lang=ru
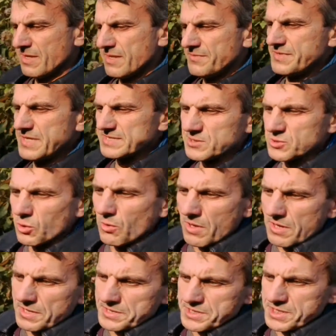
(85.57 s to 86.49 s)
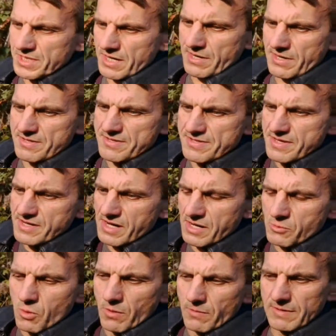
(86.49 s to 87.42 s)
не стоящая
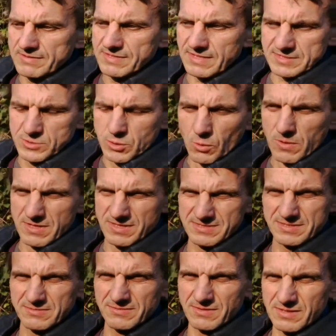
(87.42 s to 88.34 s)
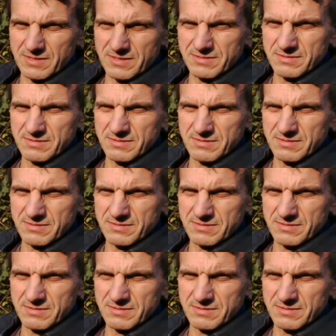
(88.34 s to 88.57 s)
никакого достоинства.